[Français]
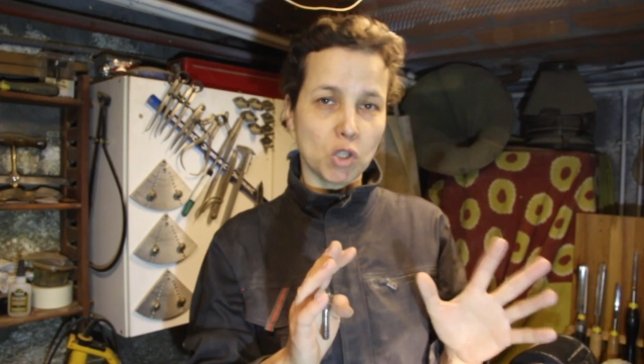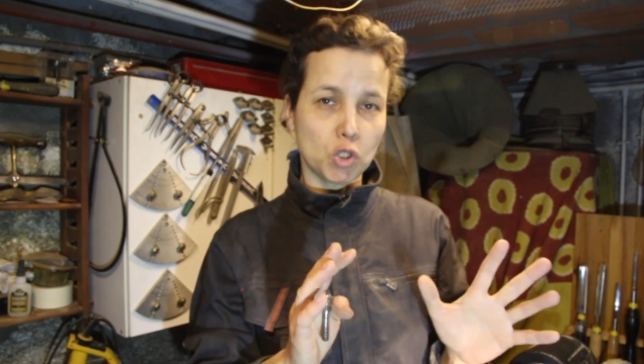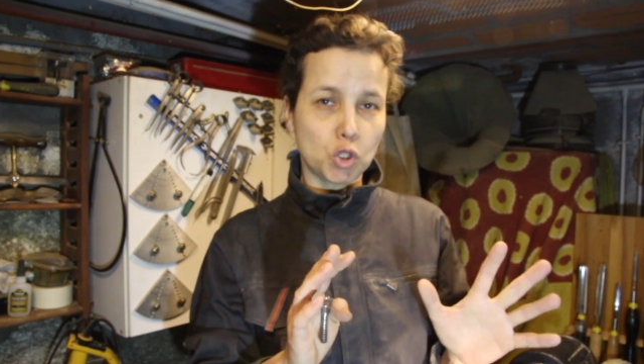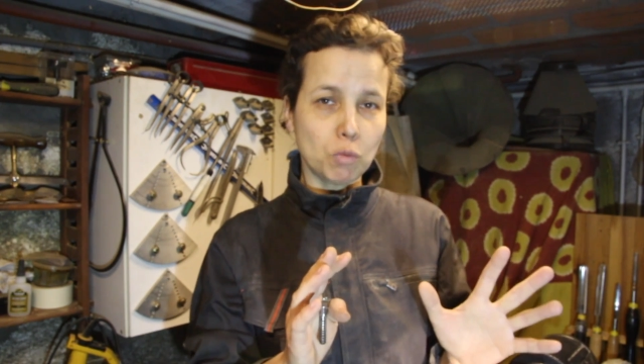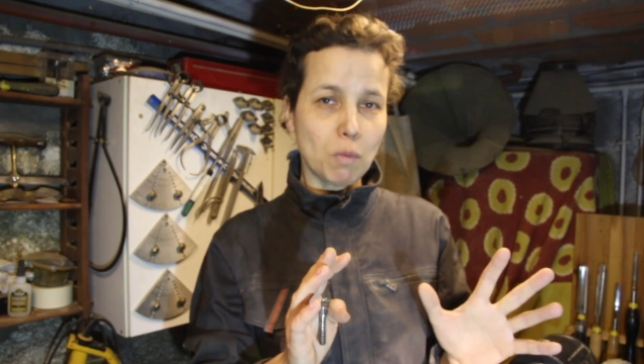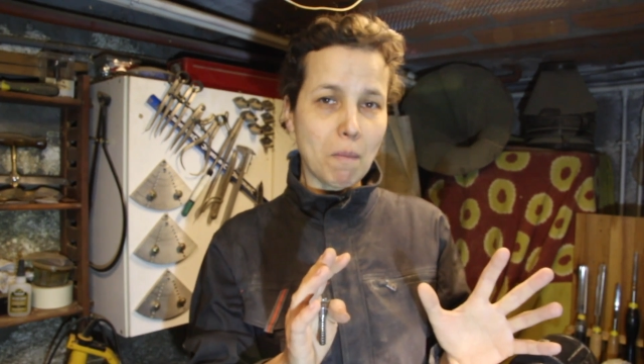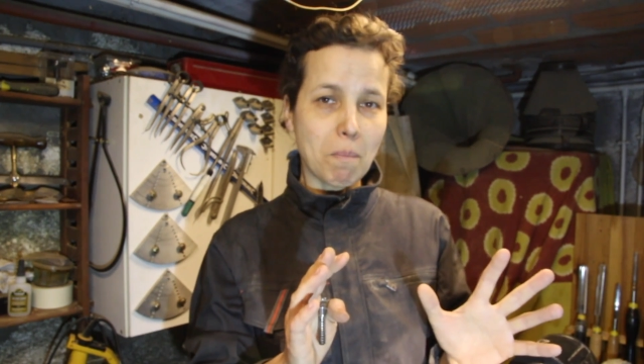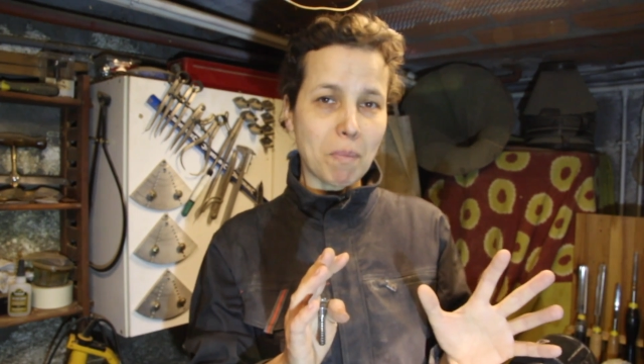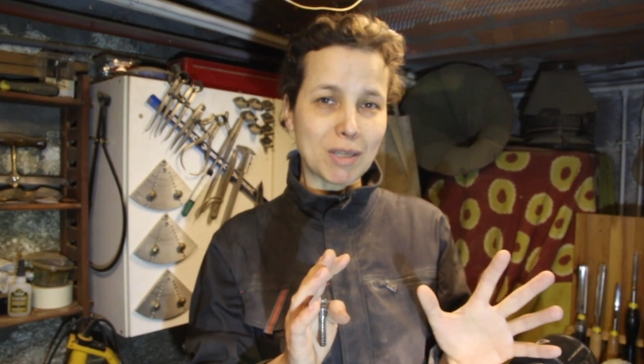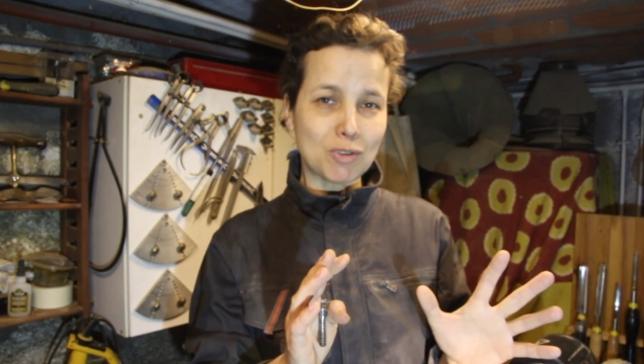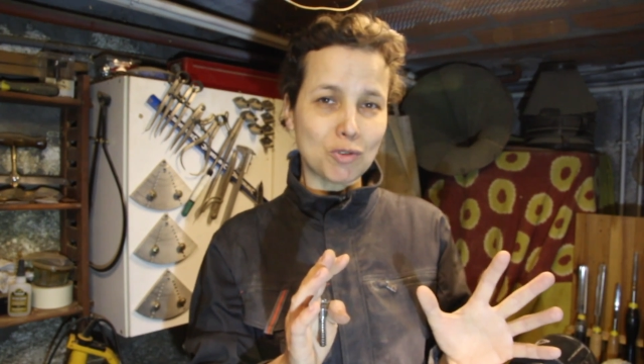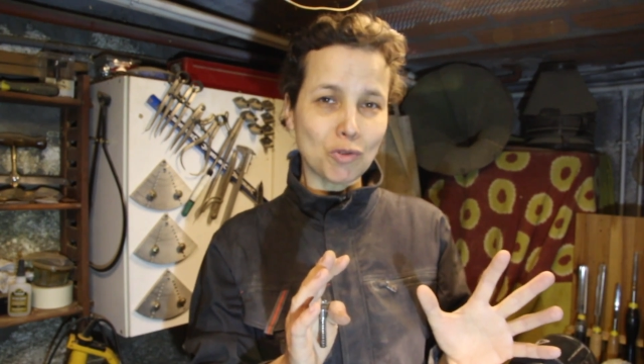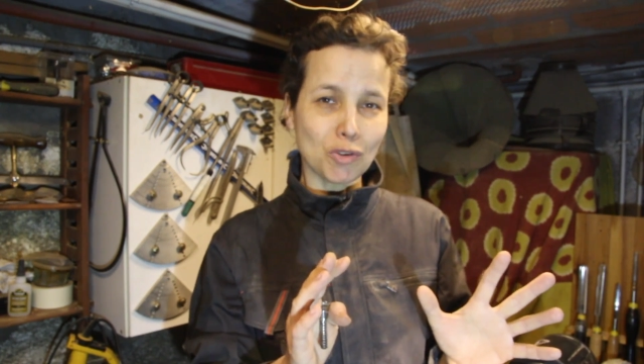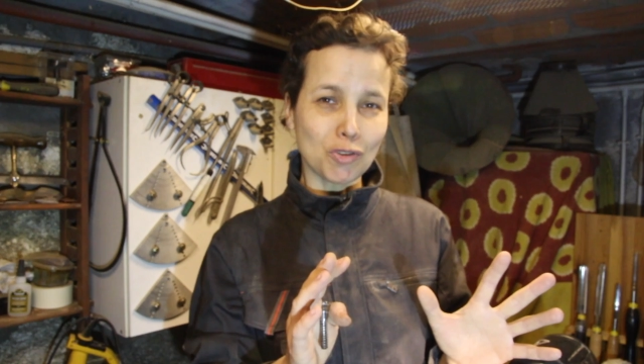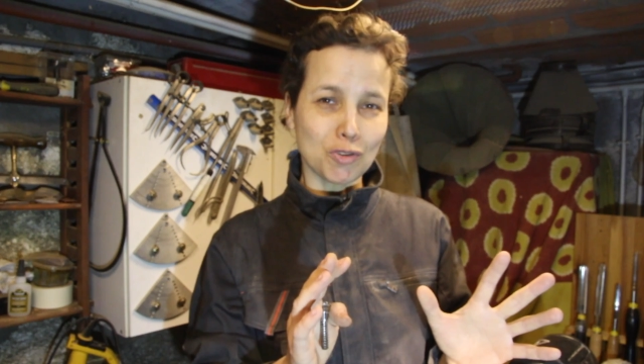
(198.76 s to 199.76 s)
et je suis même pas
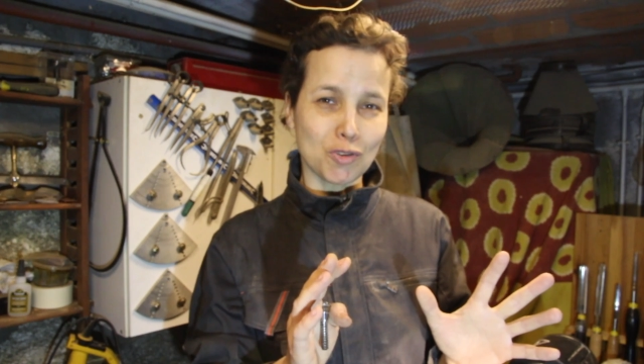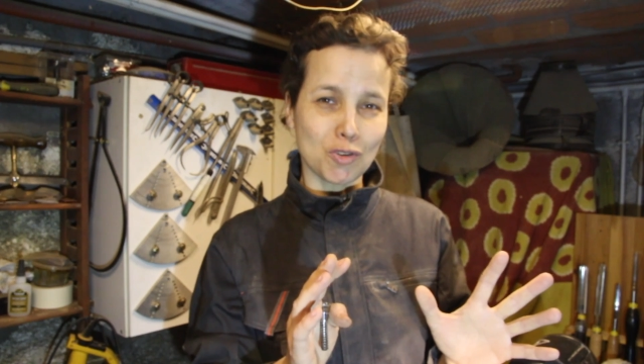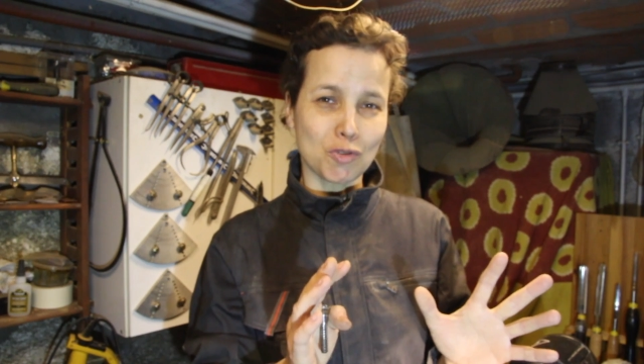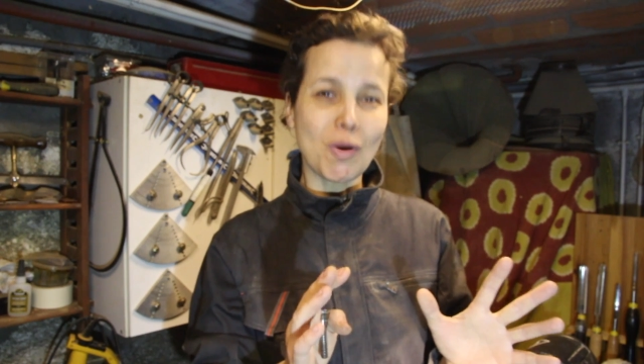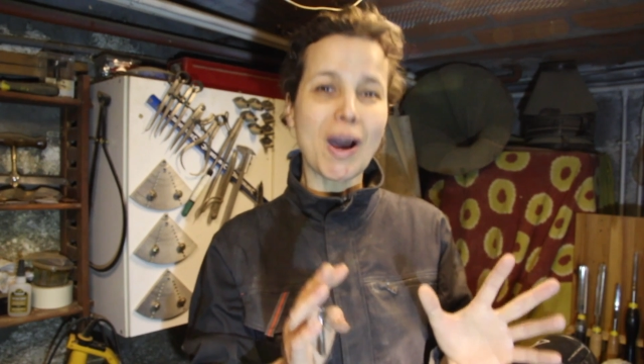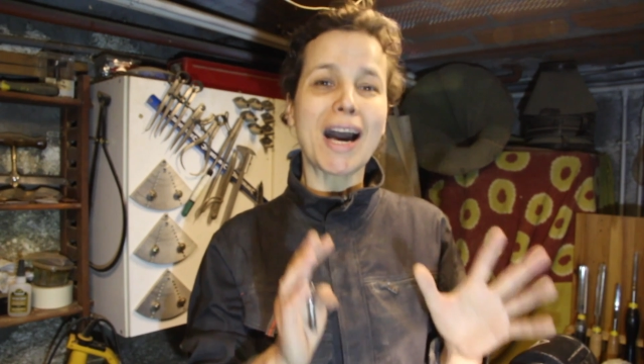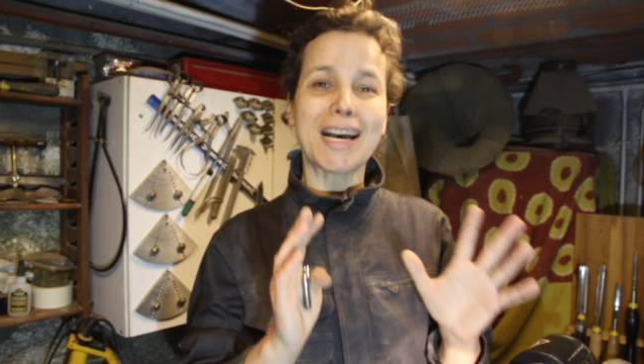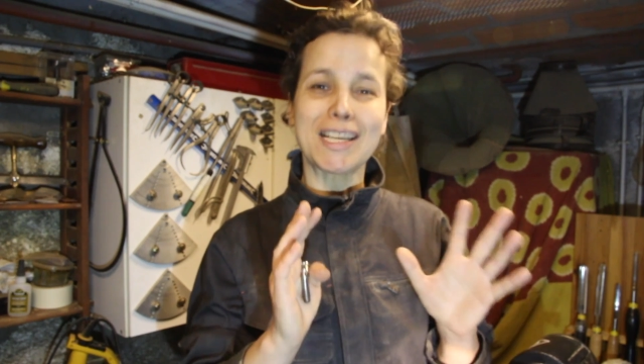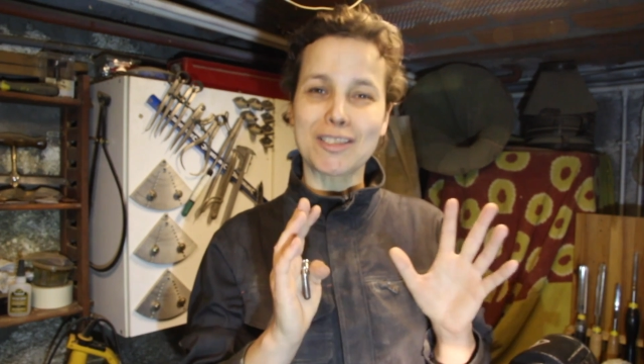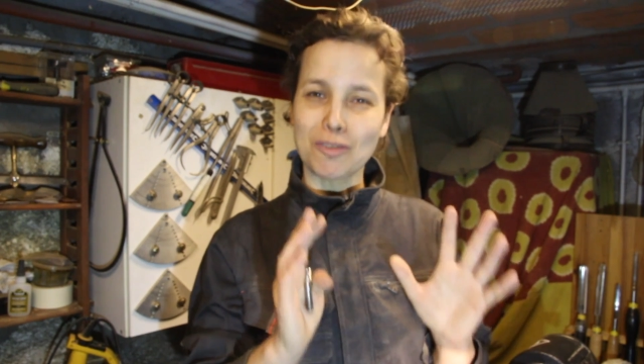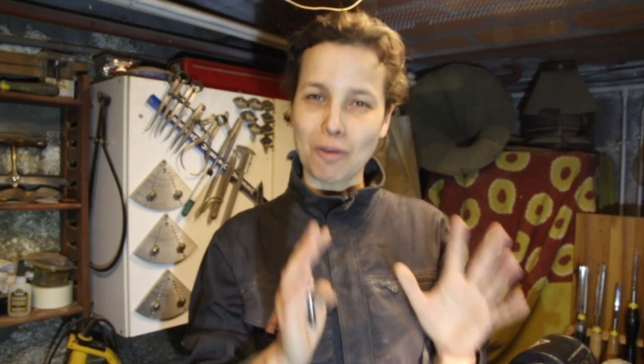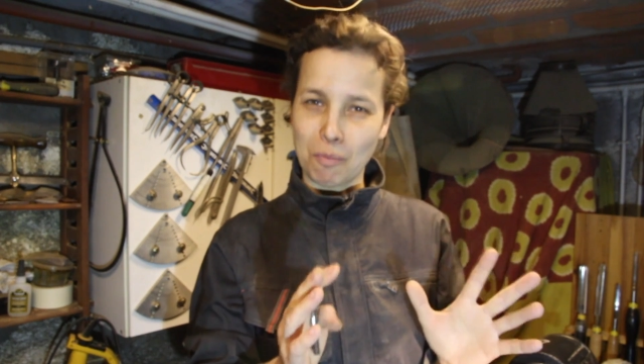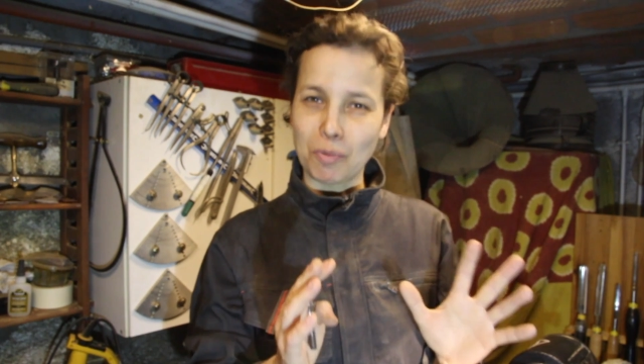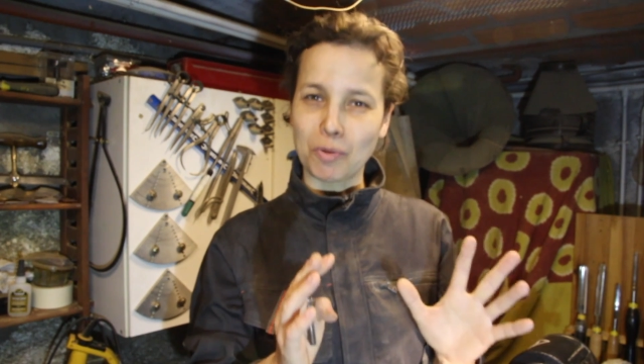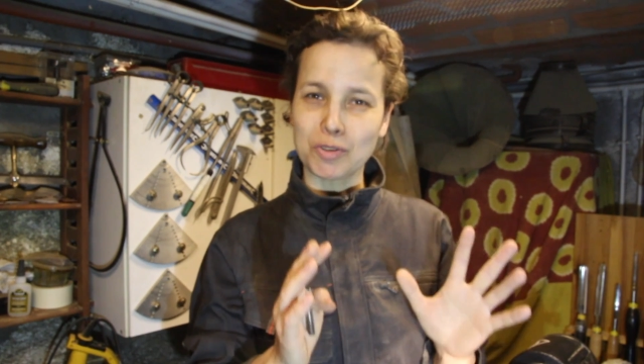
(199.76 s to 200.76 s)
sûr que ce soit à
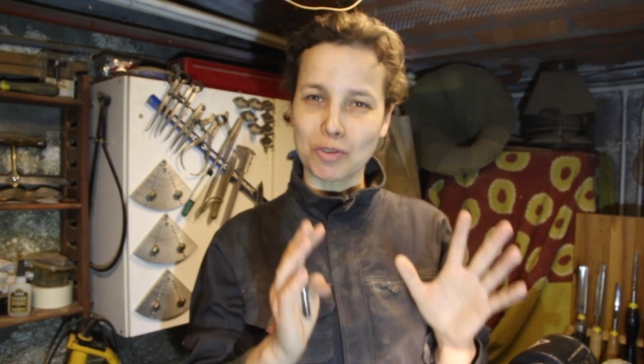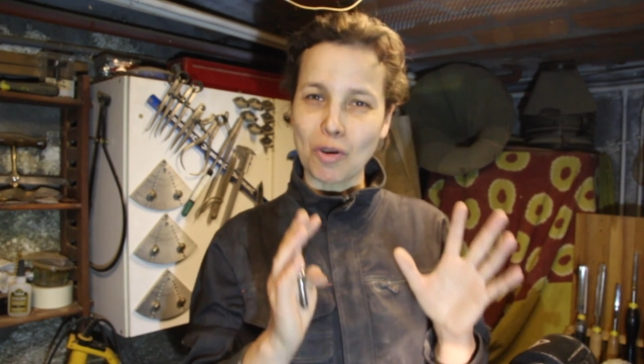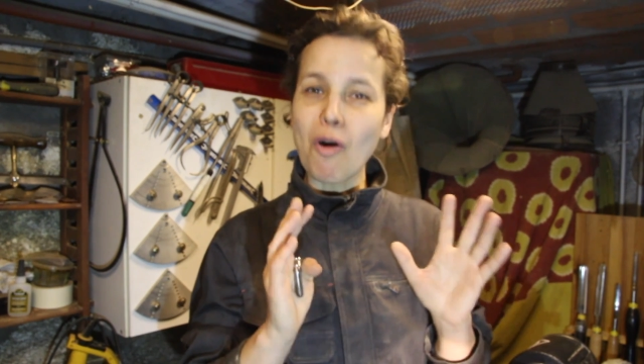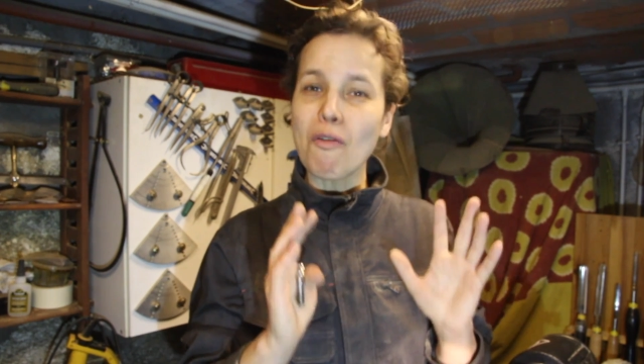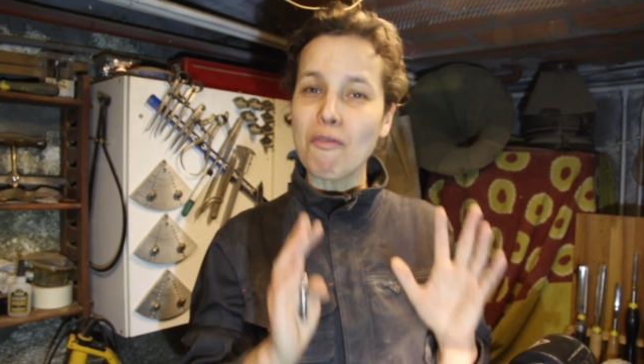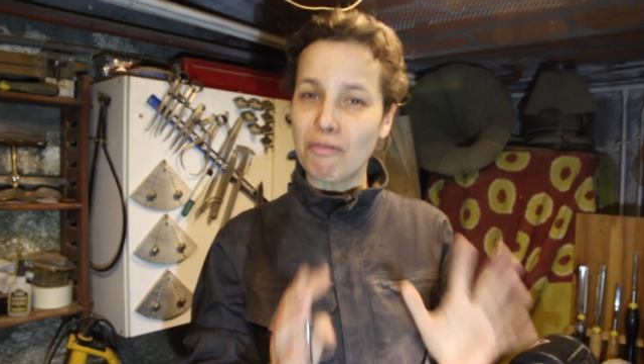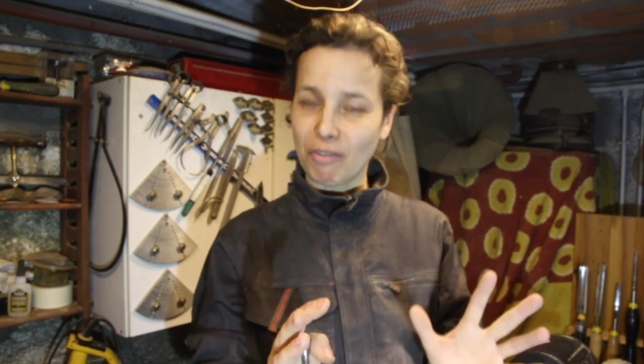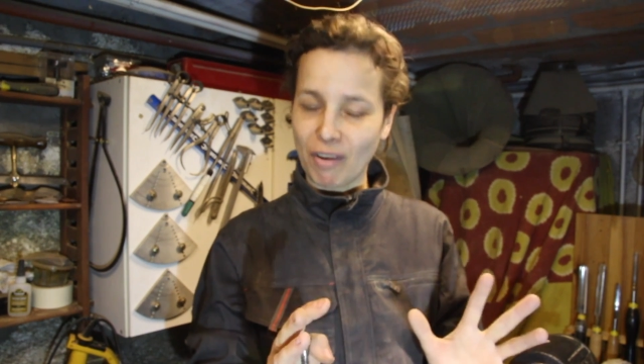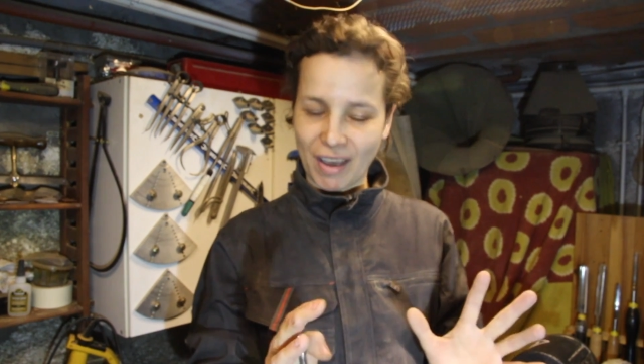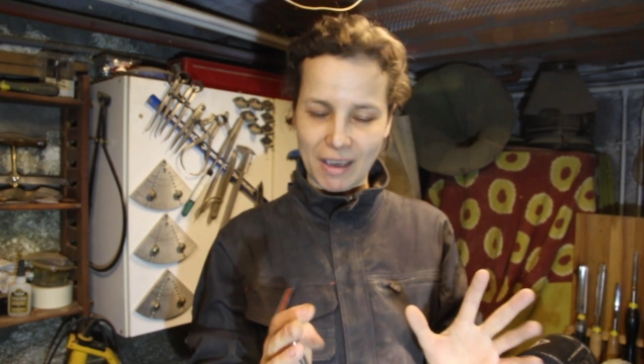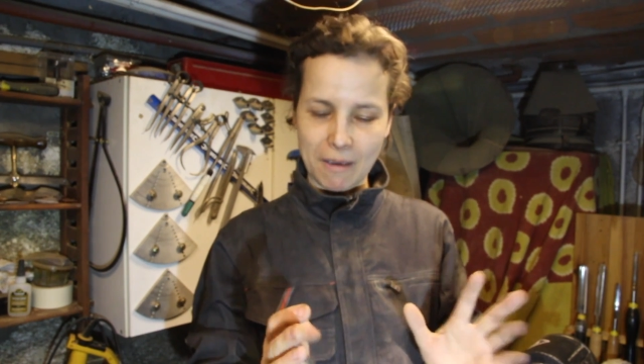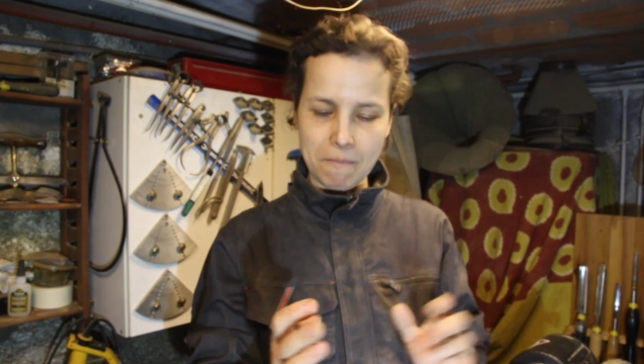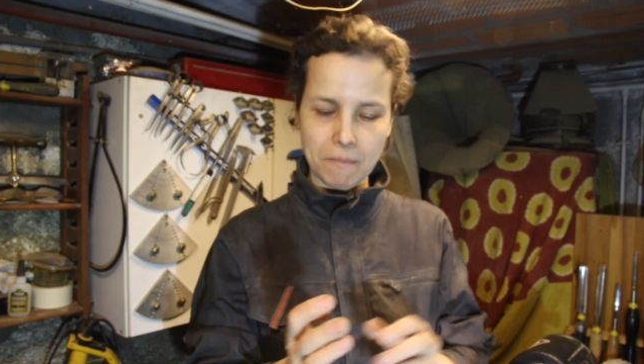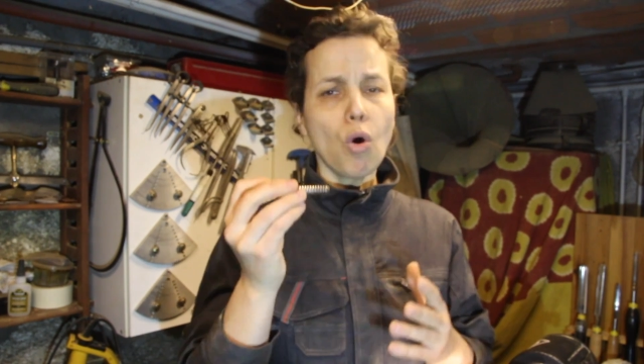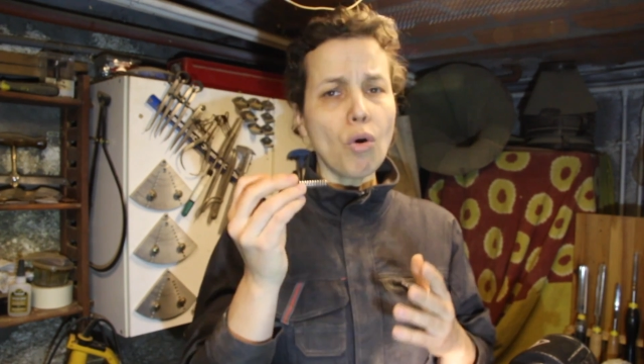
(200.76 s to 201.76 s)
100%
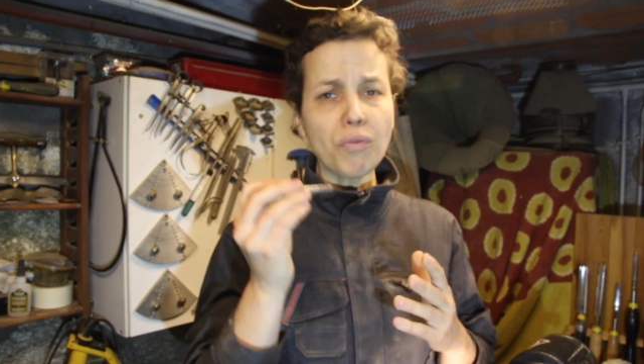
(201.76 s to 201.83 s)
vrai.